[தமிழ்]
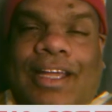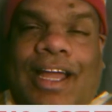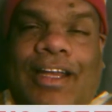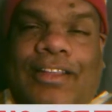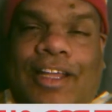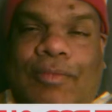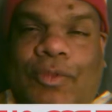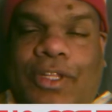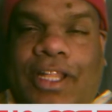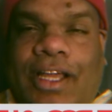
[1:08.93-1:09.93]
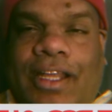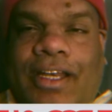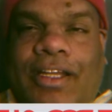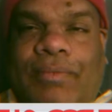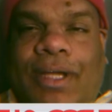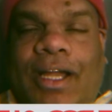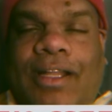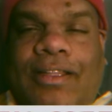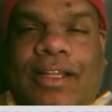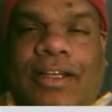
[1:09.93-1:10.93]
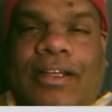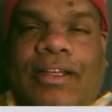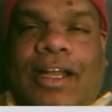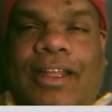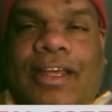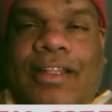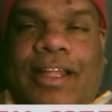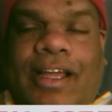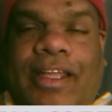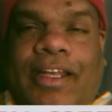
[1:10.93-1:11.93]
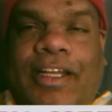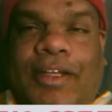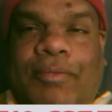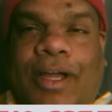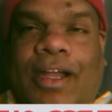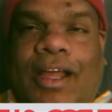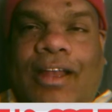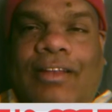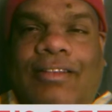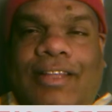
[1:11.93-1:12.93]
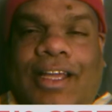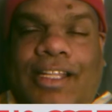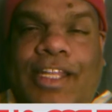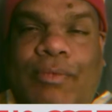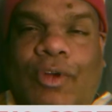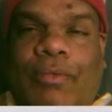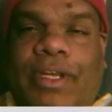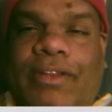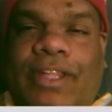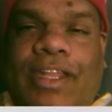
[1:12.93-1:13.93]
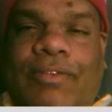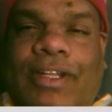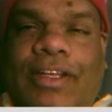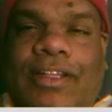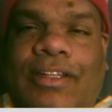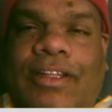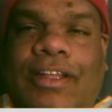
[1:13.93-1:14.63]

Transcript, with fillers: காலத்தால் முந்தியதாக இருக்கட்டும் காலத்தால் அழியாததாக இருக்கட்டும் ஆனால் இந்த கதையின் மூலம் என்ன தெரிய வருகிறது